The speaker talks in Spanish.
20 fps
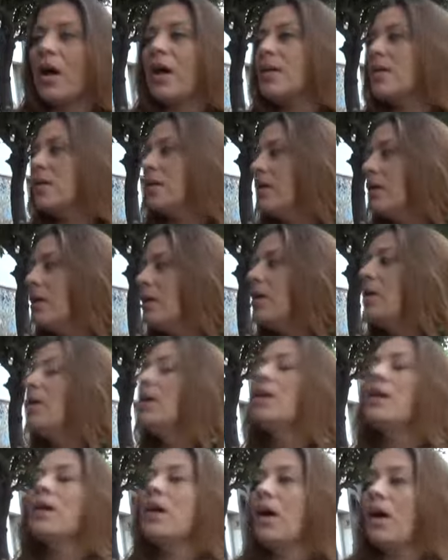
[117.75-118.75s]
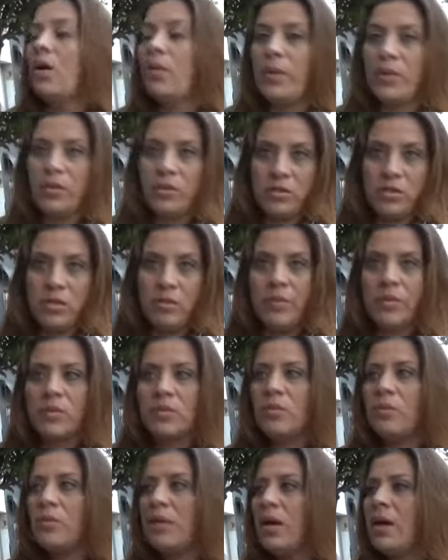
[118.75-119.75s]
Hay, aumento 100
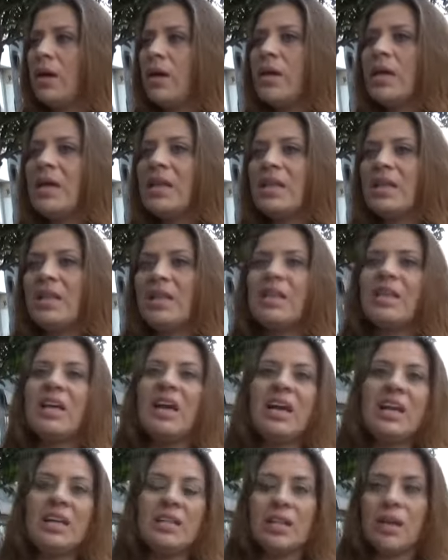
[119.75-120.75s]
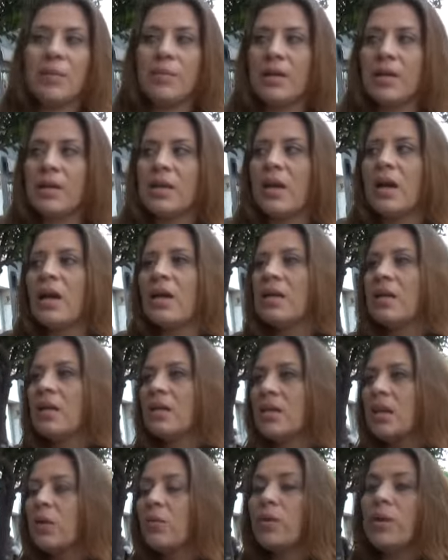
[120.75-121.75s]
pesos más, desde ahí también hay
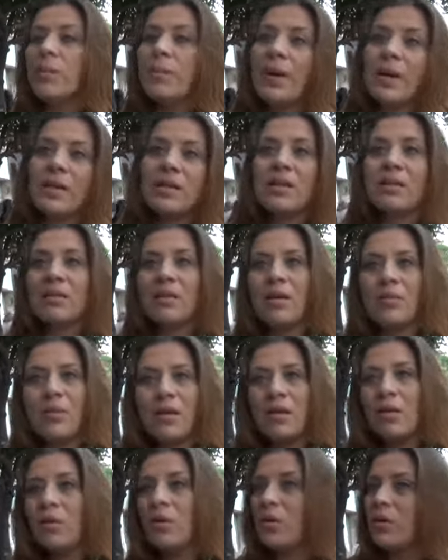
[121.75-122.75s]
que dar una parte también a